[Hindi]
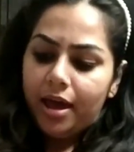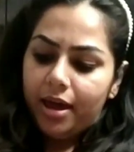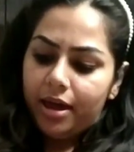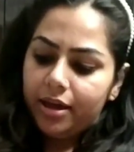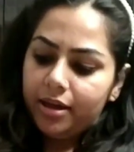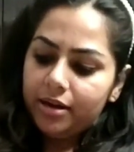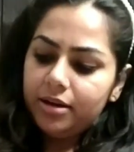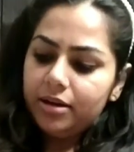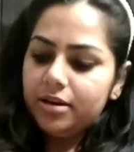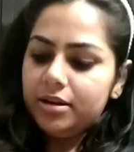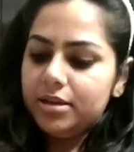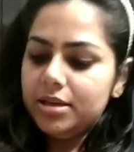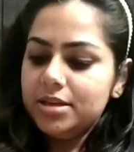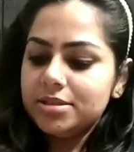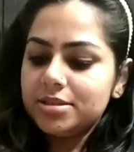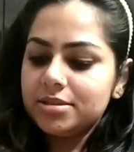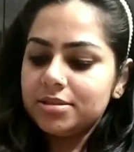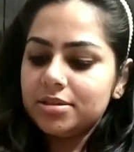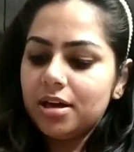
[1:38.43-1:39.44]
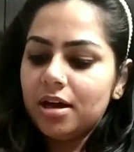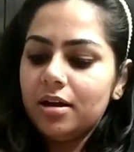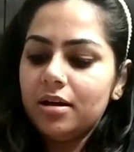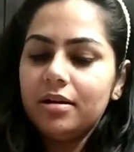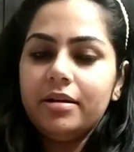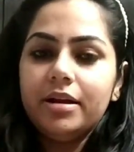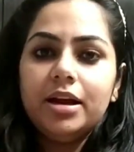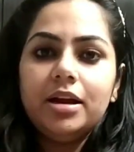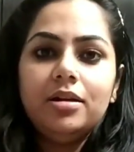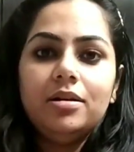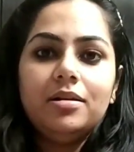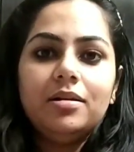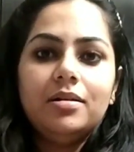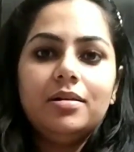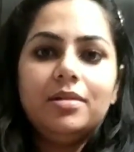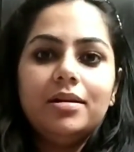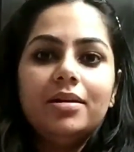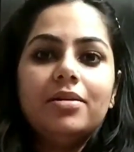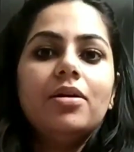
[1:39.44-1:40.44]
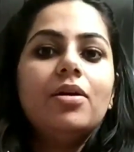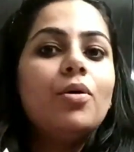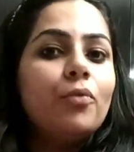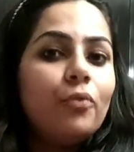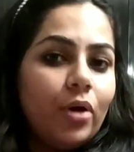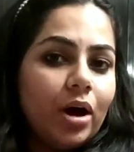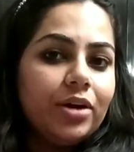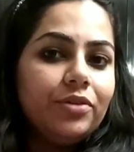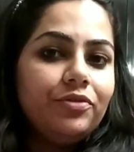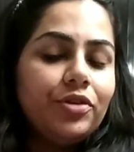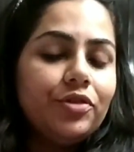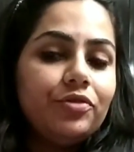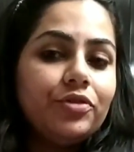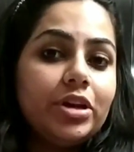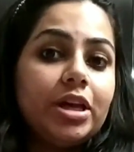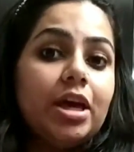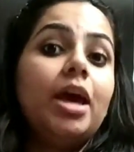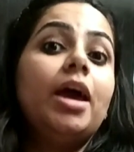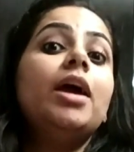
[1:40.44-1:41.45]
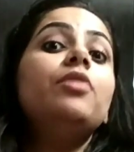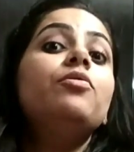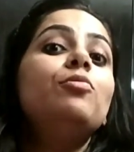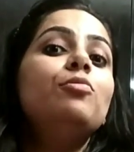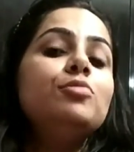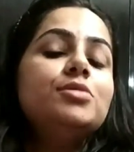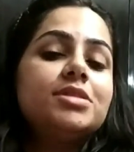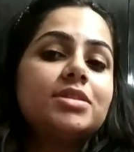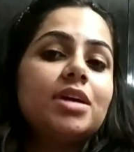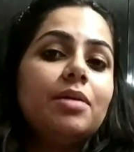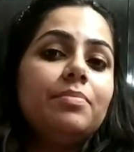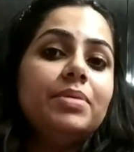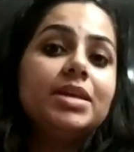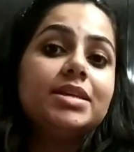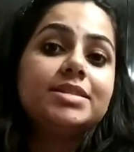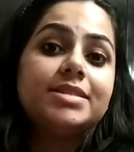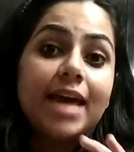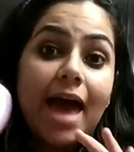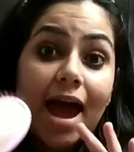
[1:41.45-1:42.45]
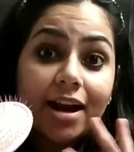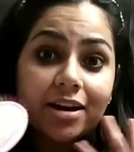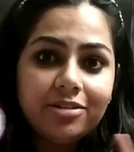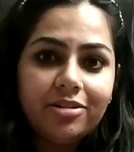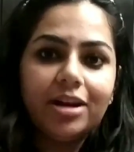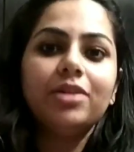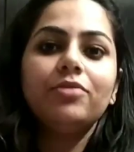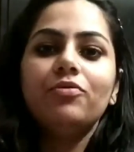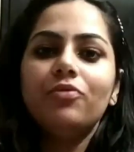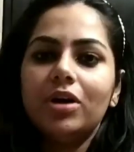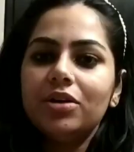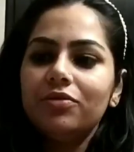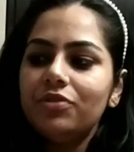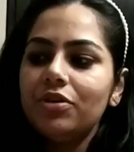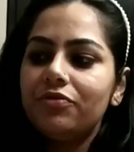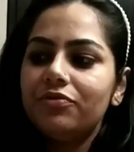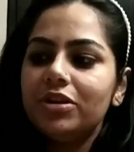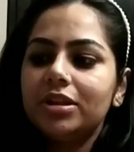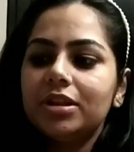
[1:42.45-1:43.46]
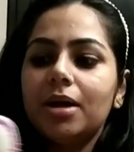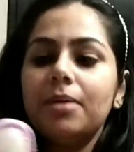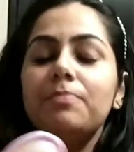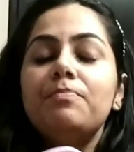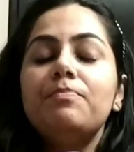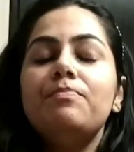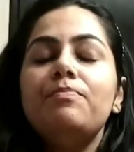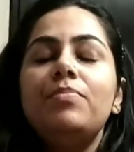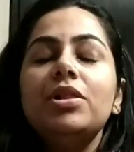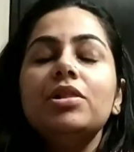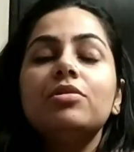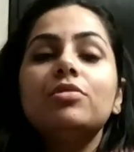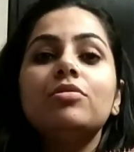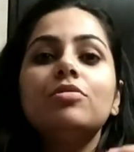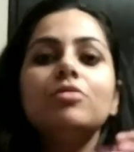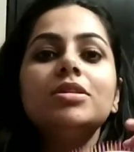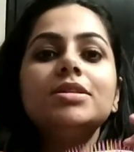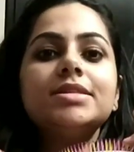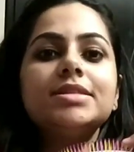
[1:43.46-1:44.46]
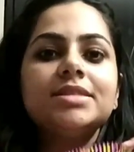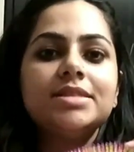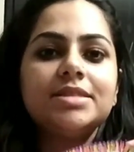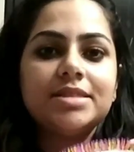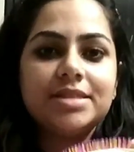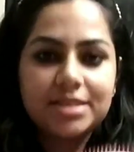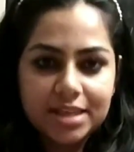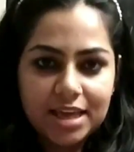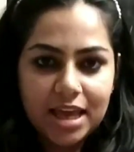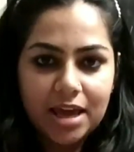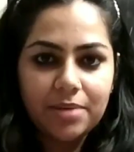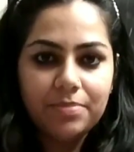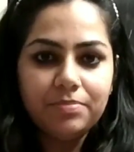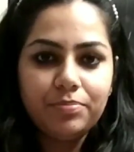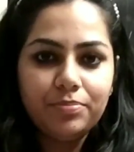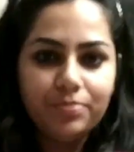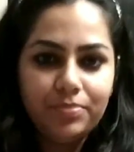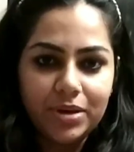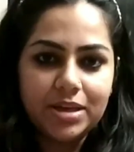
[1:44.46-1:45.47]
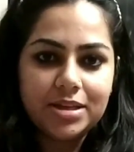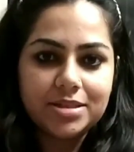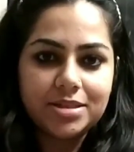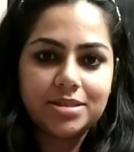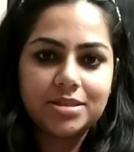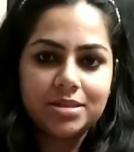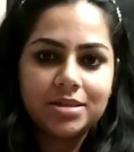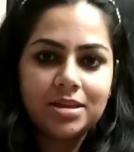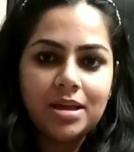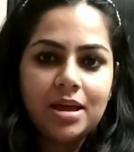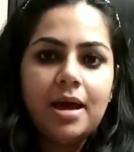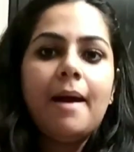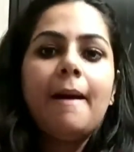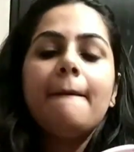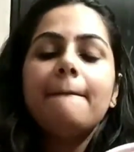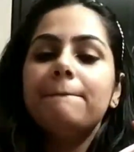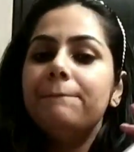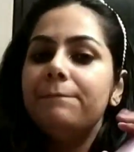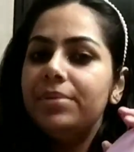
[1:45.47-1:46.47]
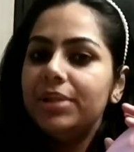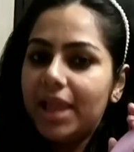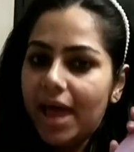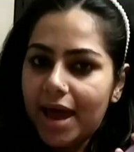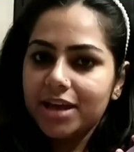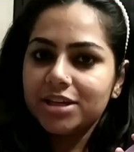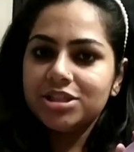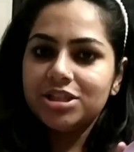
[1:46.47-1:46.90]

एंड इसका रेट 150 है एंड उसका भी एग्जैक्ट रेट 150 था बिल्कुल सेम पीस ब्लैक